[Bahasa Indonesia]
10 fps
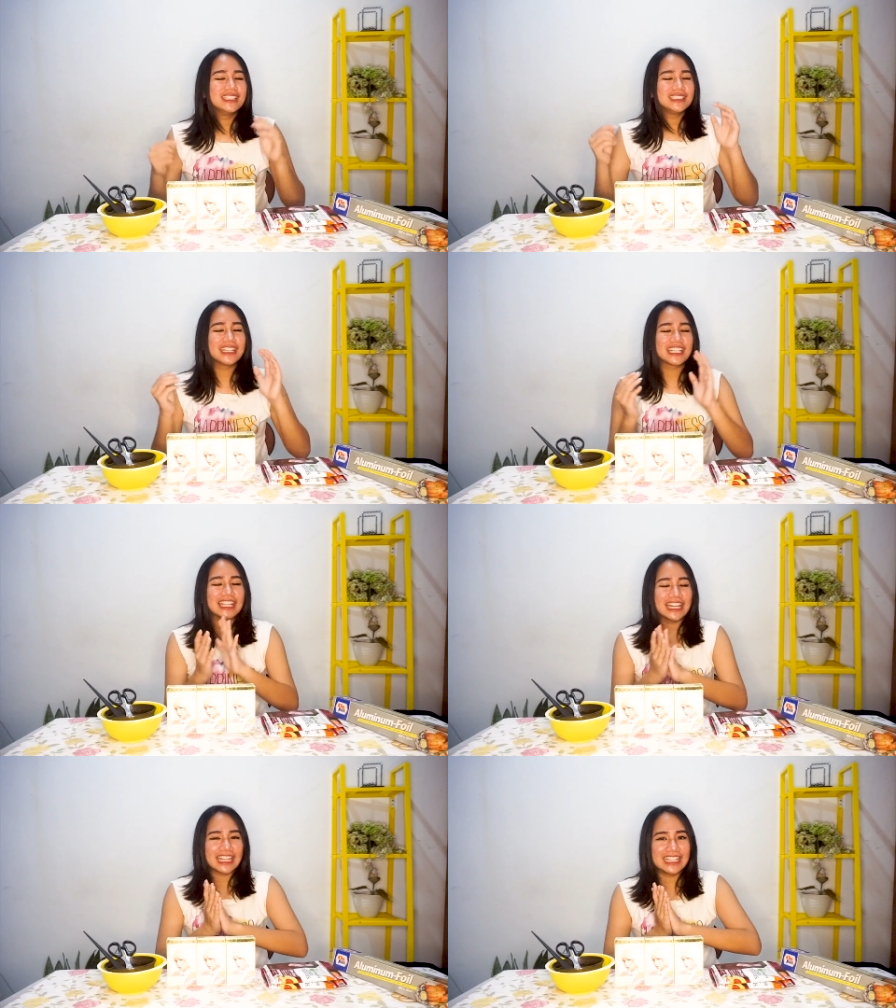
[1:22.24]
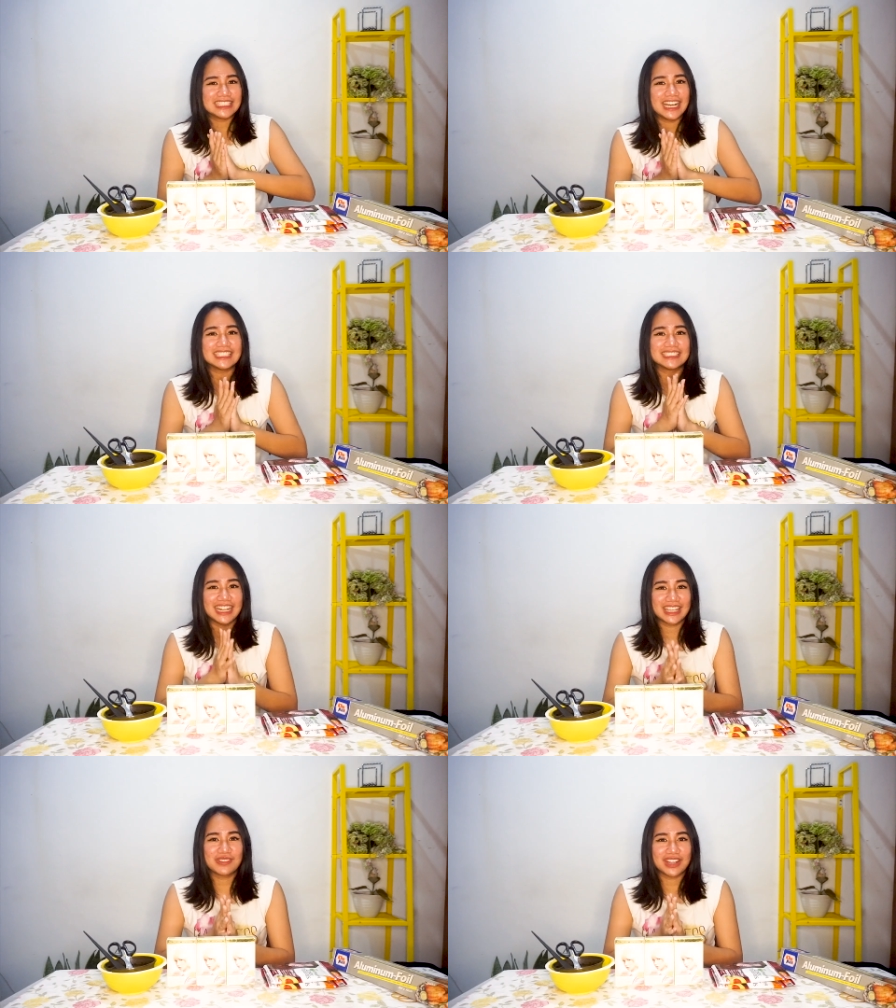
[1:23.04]
jadi kita lihat aja hasilnya
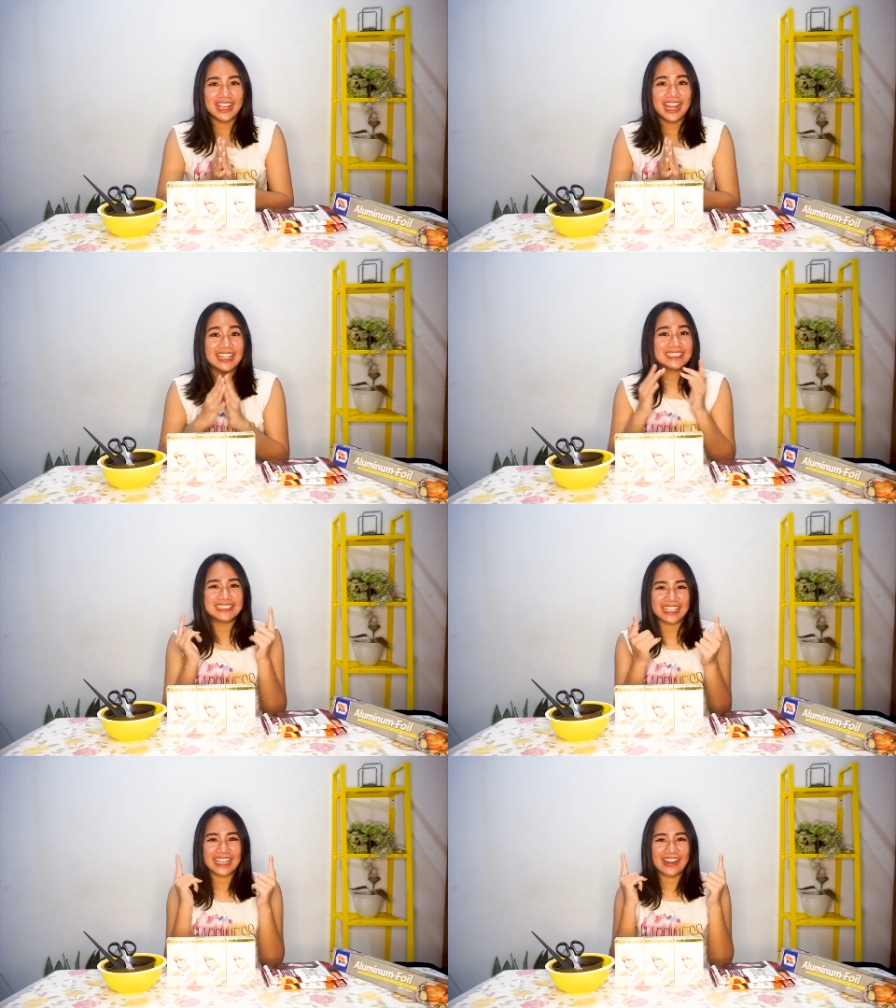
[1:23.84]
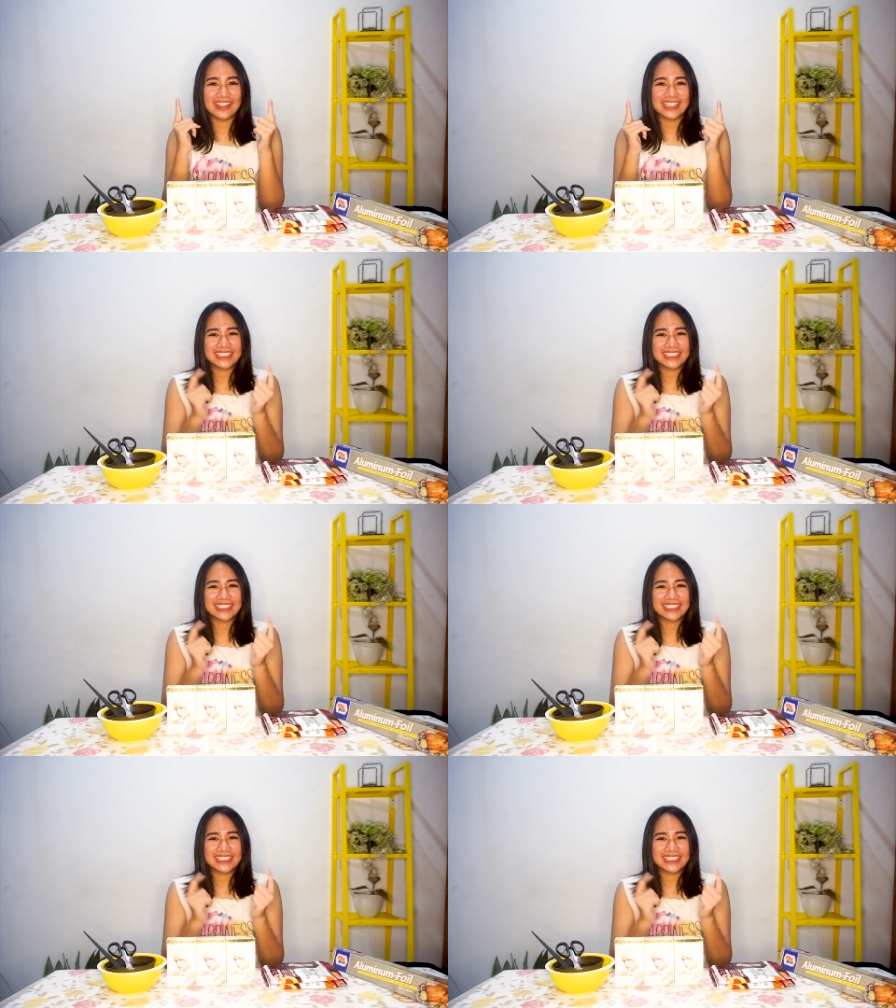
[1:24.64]
gimana let's check it out